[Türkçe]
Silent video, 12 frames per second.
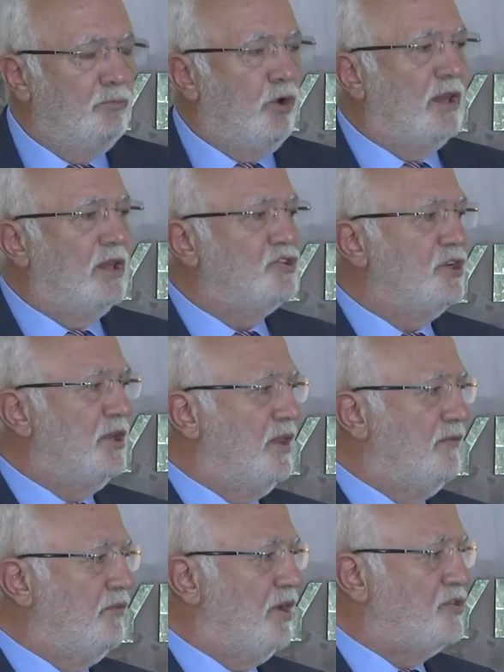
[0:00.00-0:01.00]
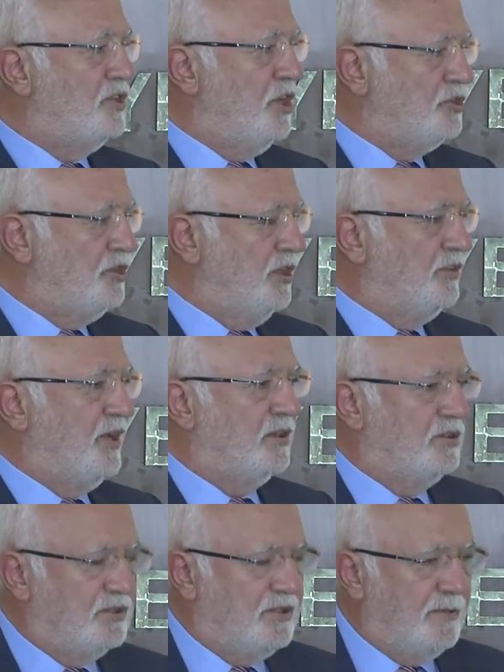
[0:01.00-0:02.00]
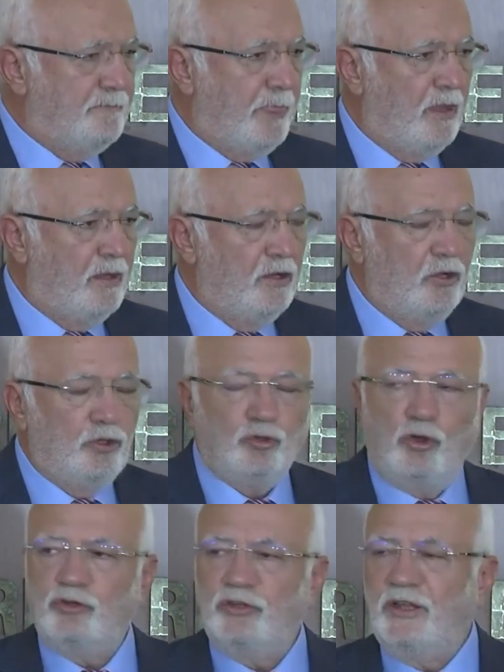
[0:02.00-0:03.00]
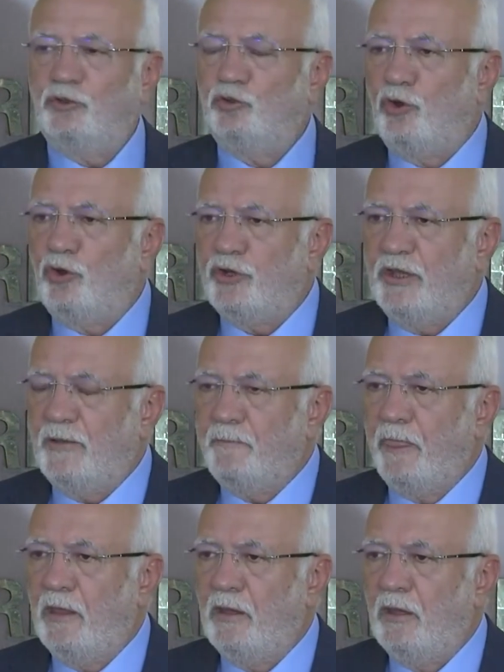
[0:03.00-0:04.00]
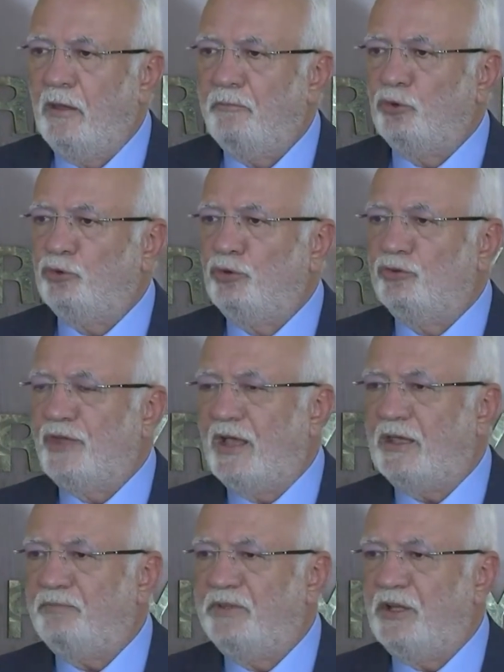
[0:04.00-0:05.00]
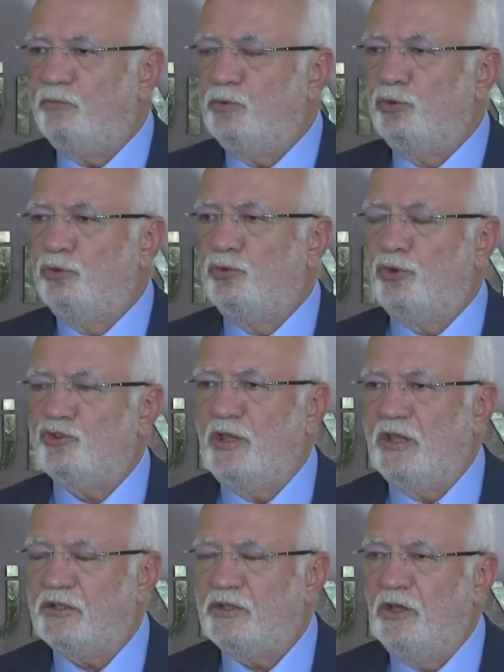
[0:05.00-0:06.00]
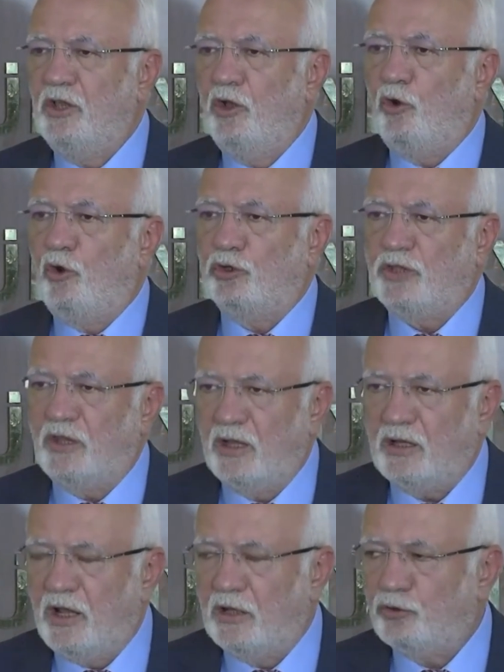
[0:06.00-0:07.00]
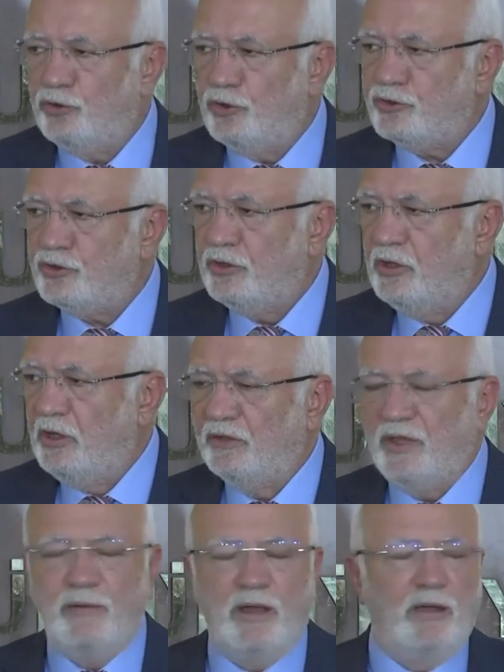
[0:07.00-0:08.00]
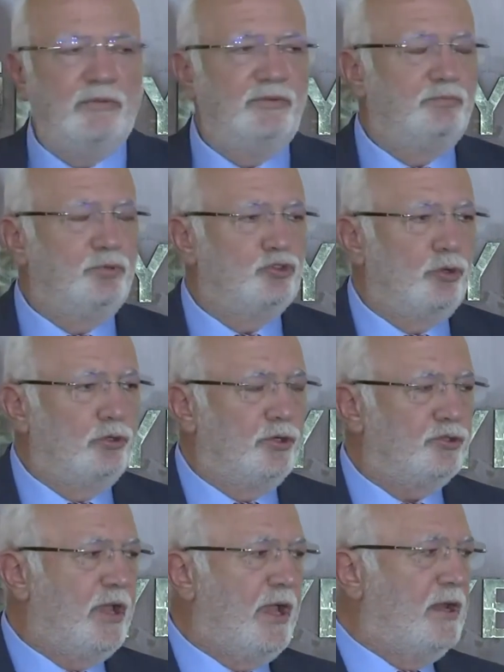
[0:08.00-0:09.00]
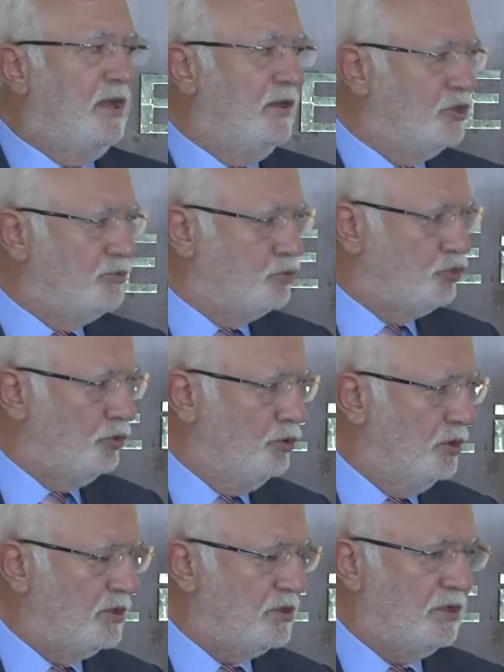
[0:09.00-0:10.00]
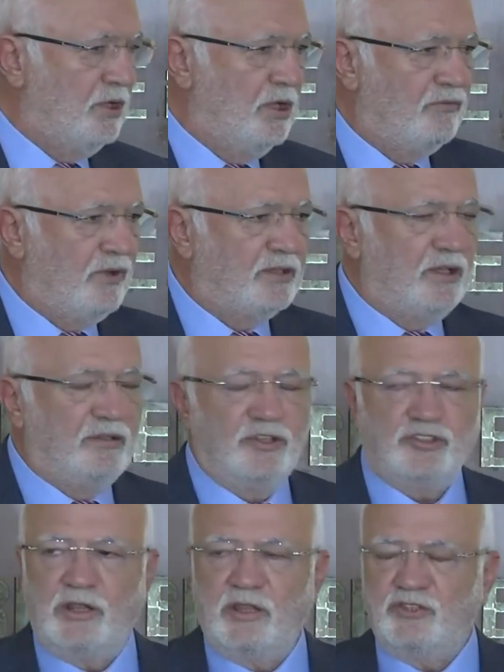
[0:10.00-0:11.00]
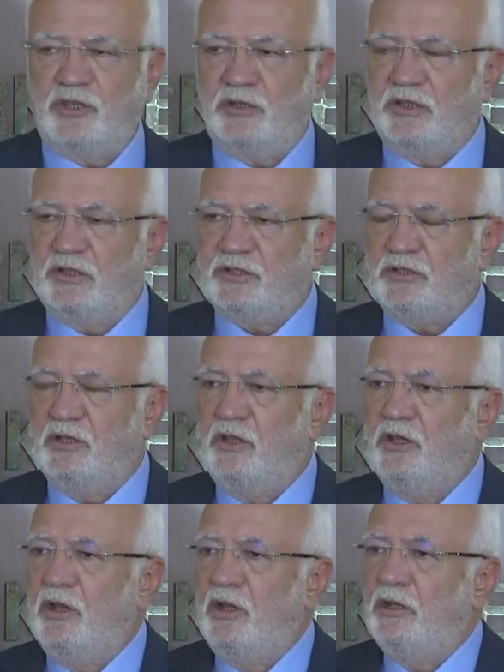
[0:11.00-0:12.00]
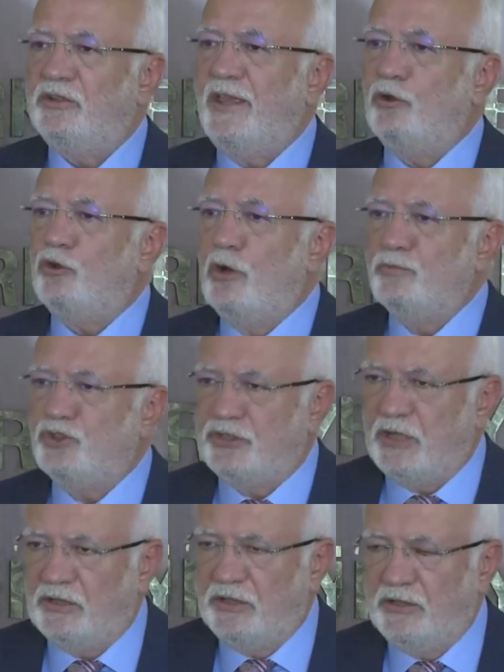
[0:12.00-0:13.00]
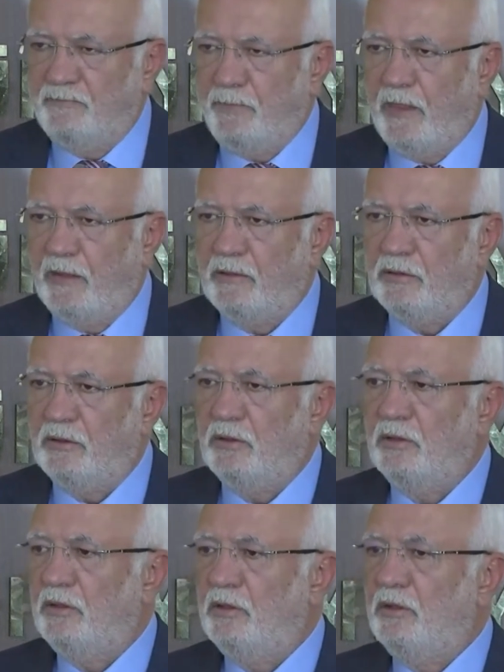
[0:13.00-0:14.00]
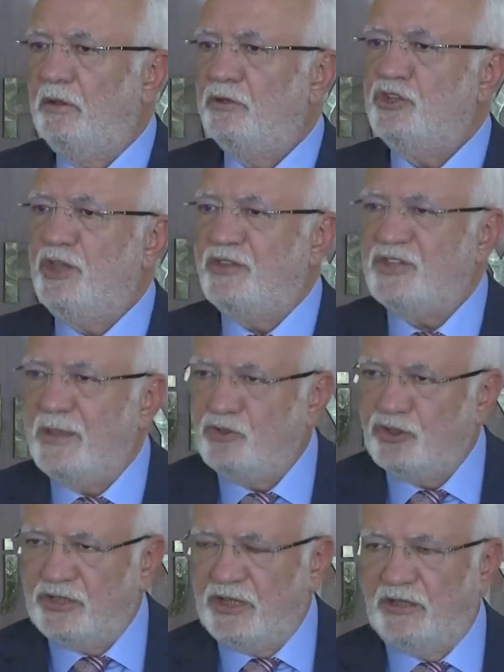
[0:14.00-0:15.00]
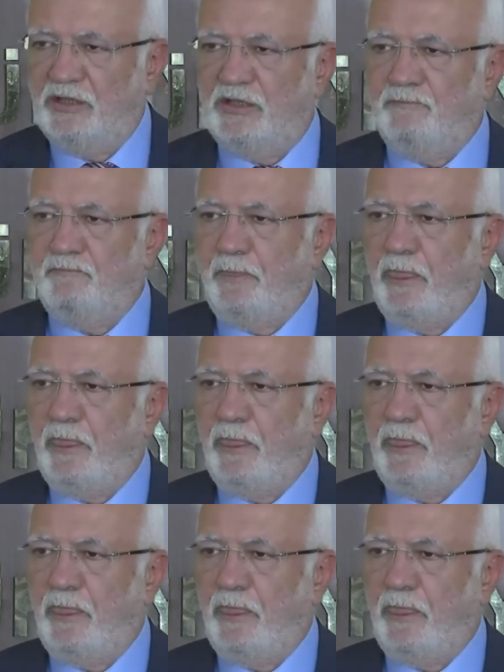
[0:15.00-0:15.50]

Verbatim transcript: bu alacağından vazgeçtiği takdirde doğrudan doğruya bütün takipler, bütün dosyalar ortadan kalkıyor. Tamamı bitmiş oluyor, helalleşmiş oluyorlar. Vatandaşla alacaklılar. Telekom şirketleri, GSM şirketleri,